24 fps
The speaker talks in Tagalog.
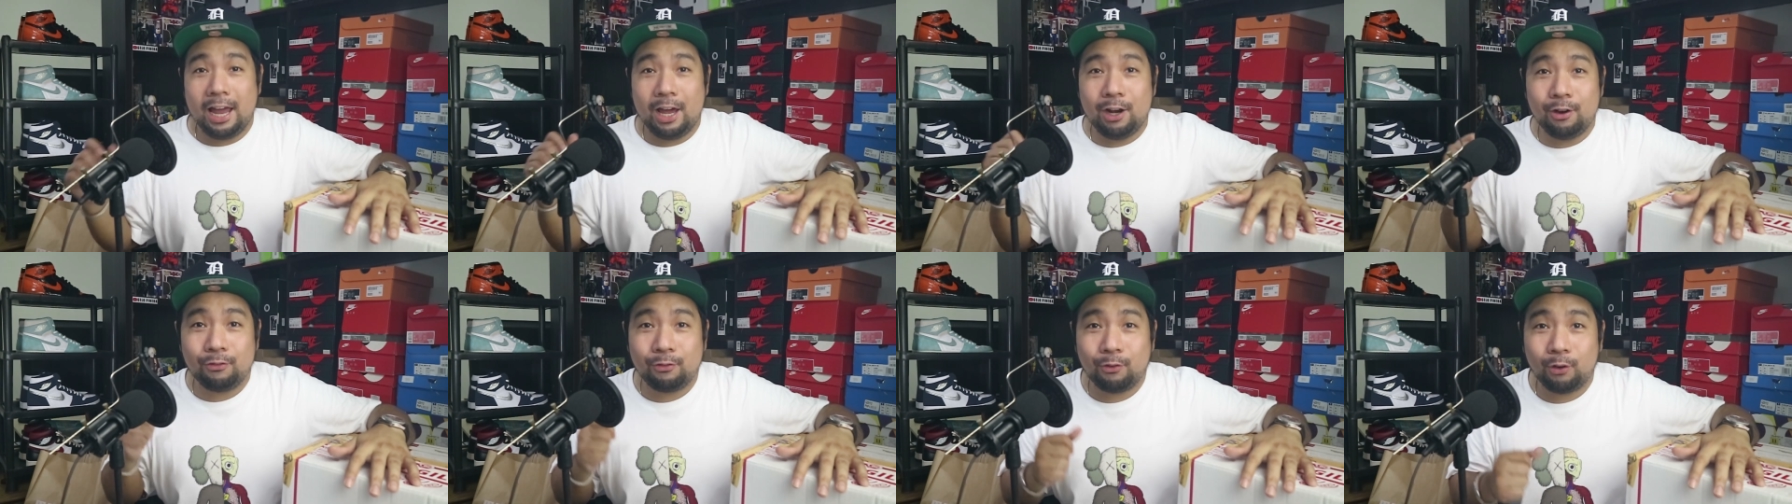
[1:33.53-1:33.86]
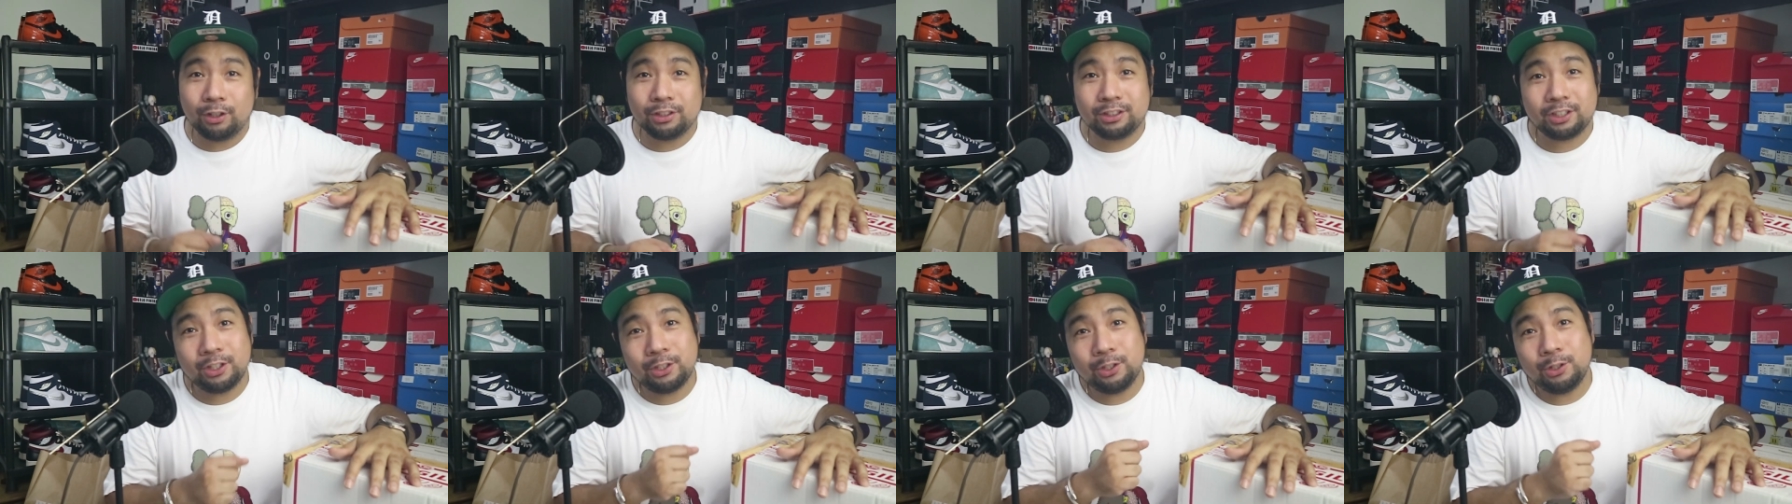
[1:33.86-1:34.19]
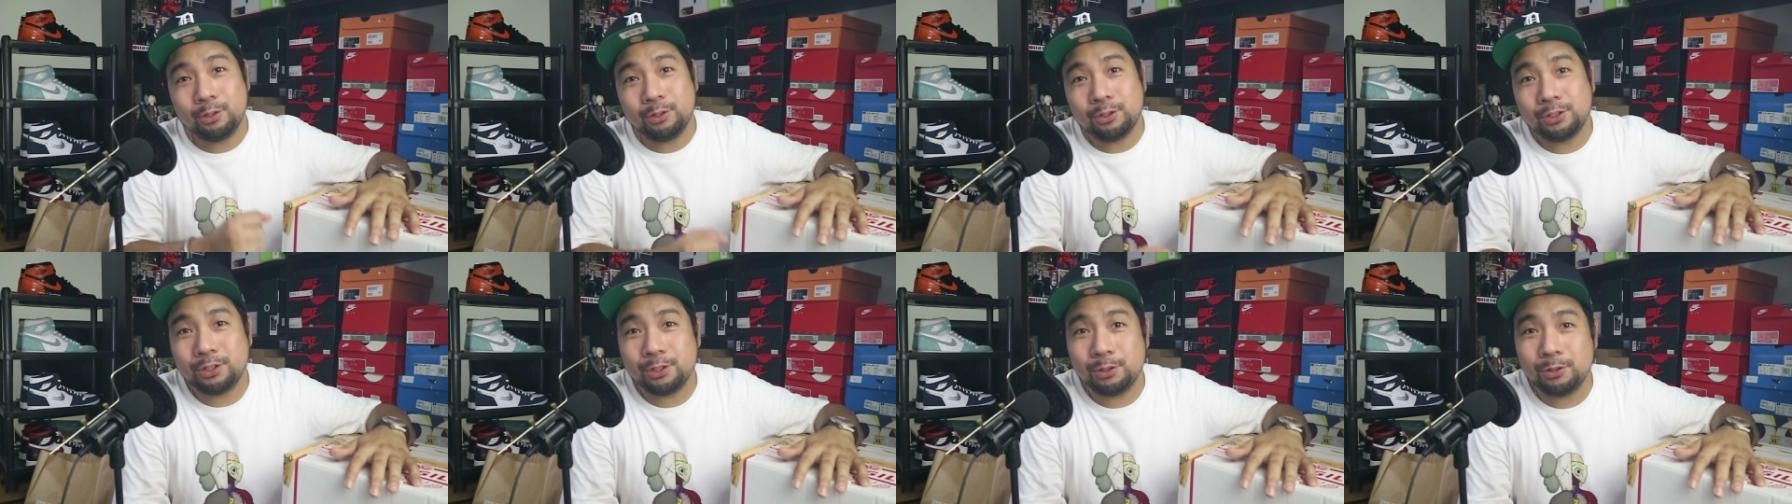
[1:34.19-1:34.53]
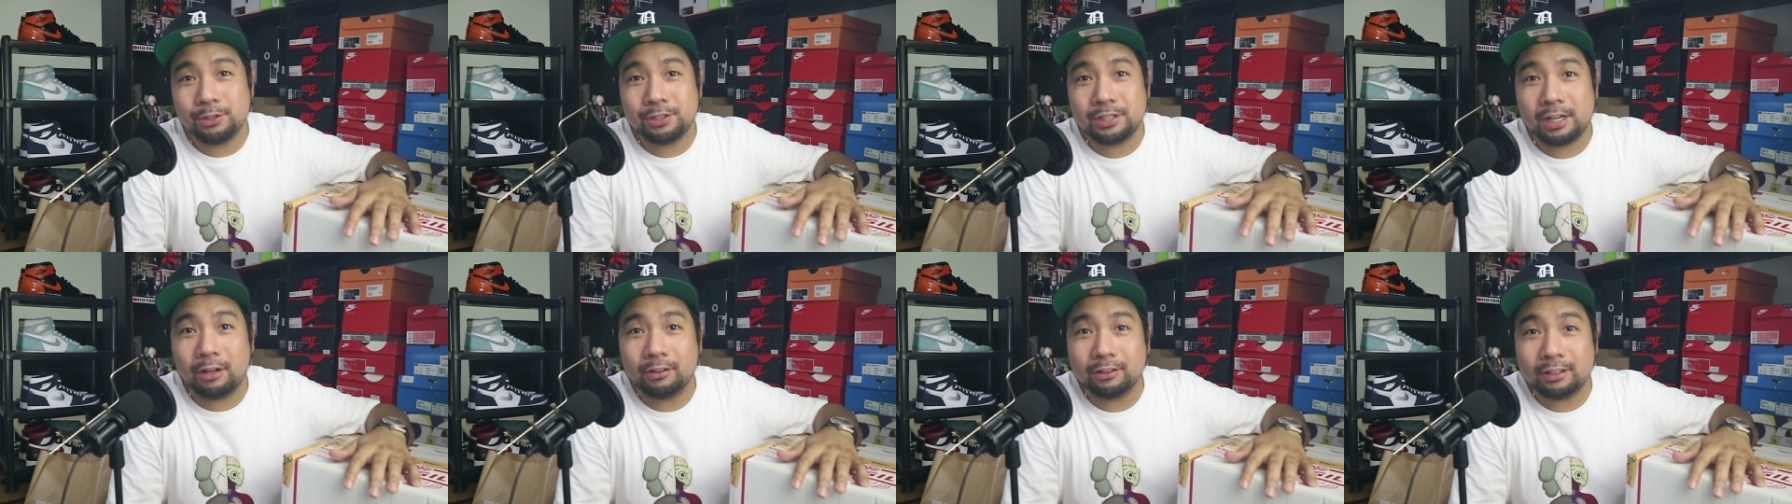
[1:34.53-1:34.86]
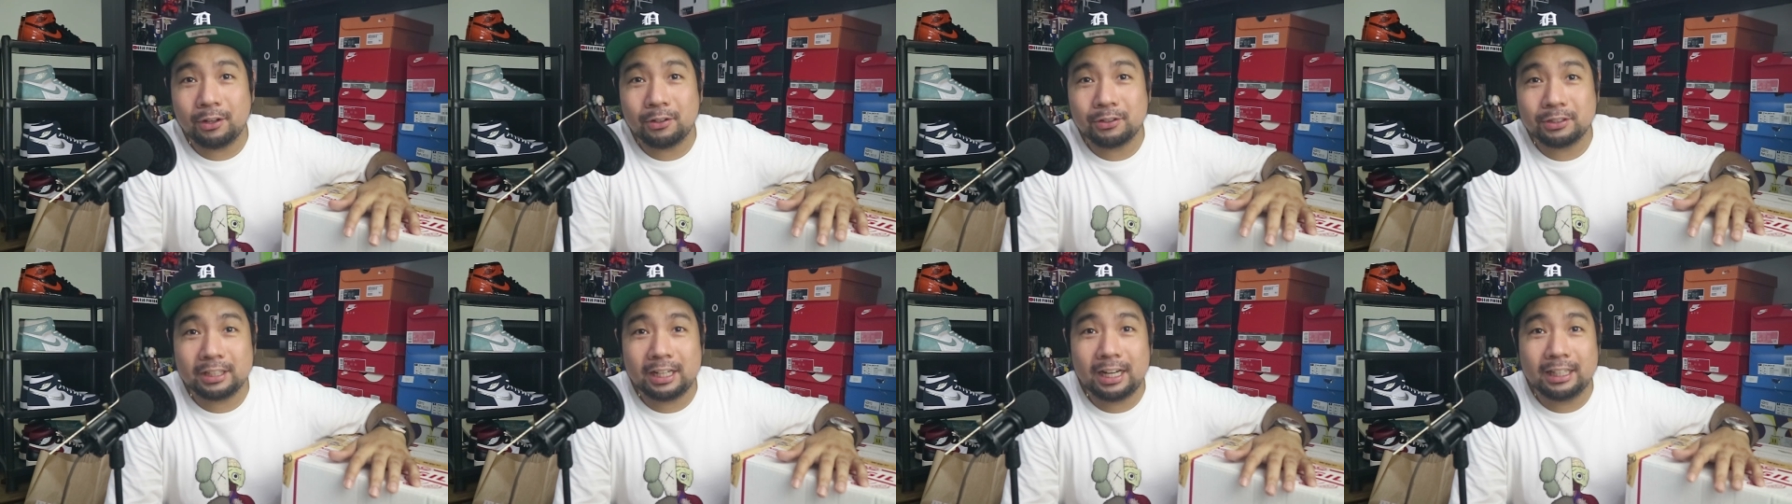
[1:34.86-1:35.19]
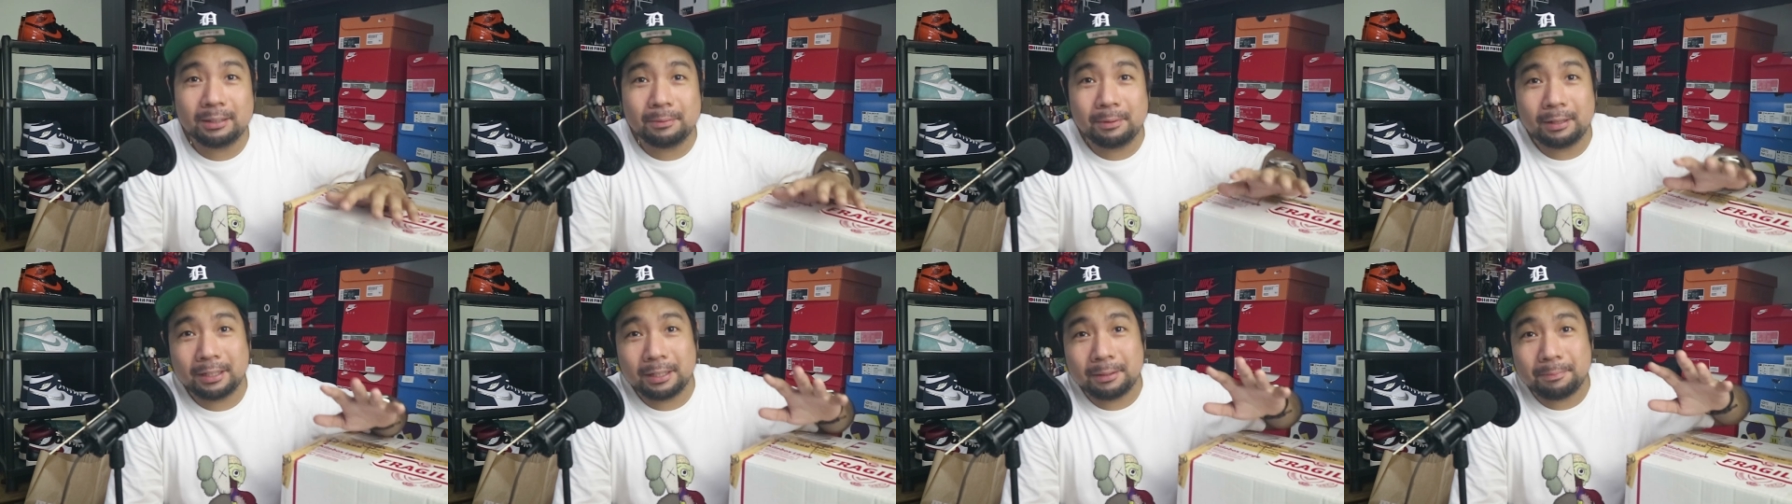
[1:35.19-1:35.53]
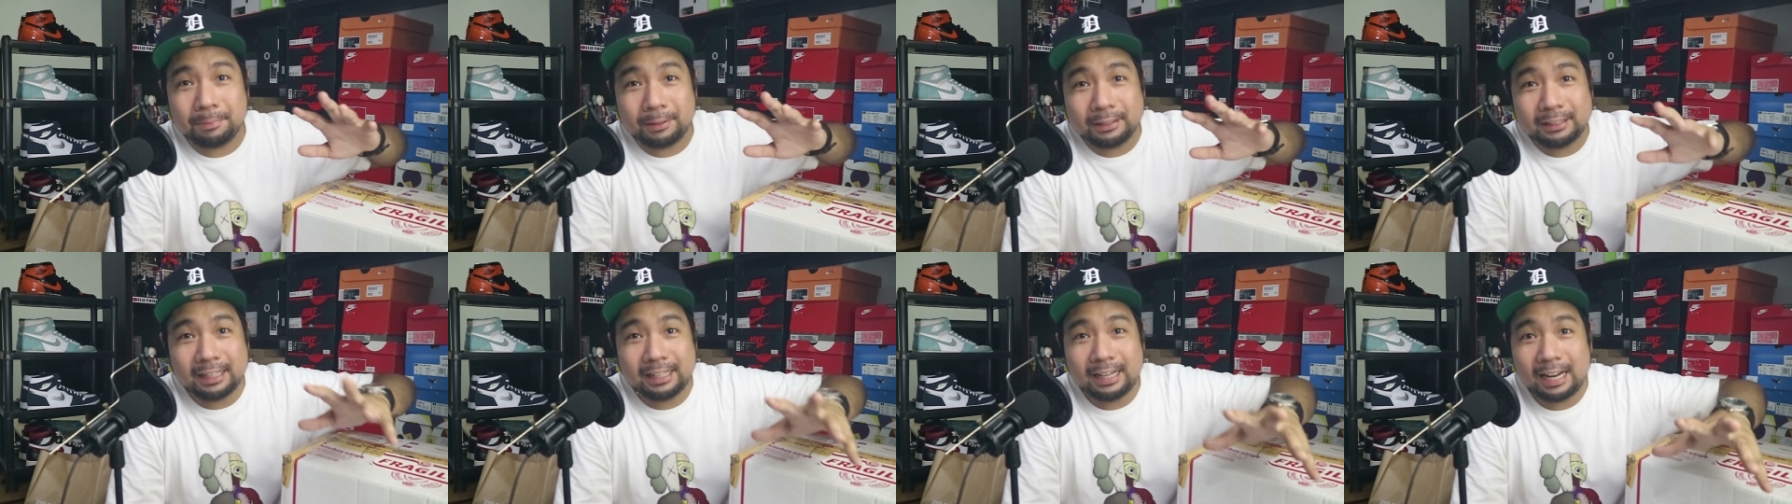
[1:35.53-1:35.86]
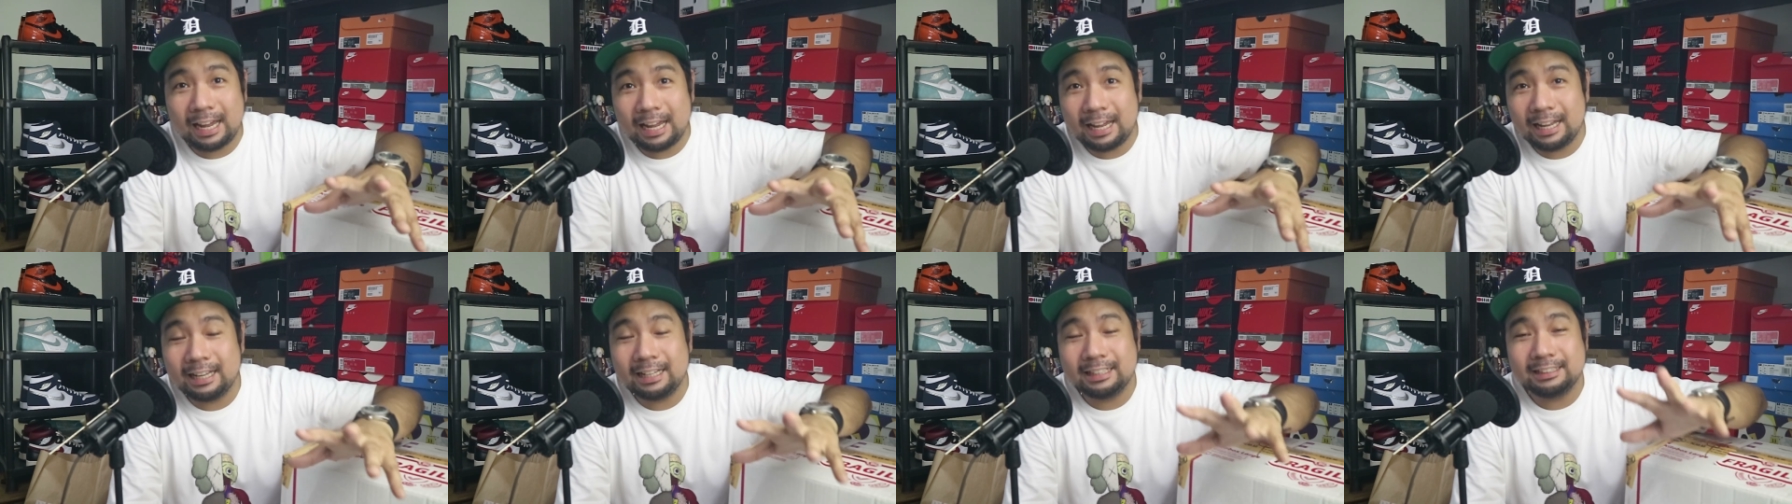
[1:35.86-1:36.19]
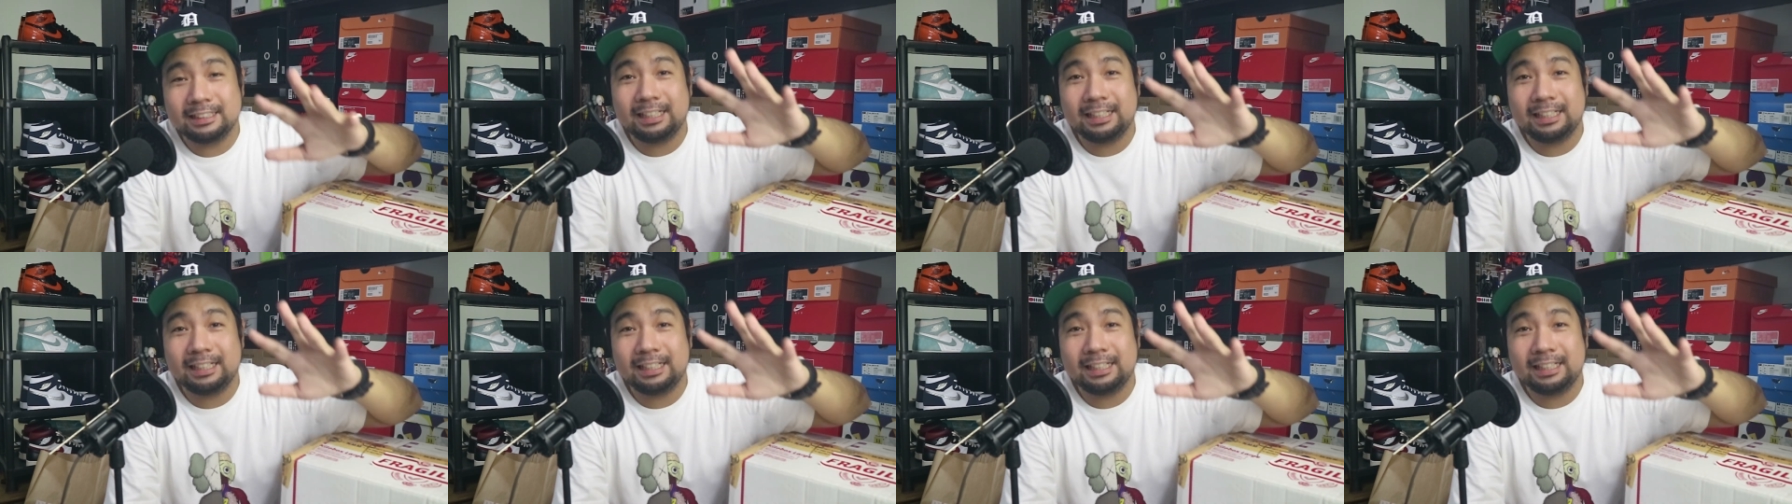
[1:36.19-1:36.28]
And of course, a huge, huge shout out sa lahat ng mga nagpadala,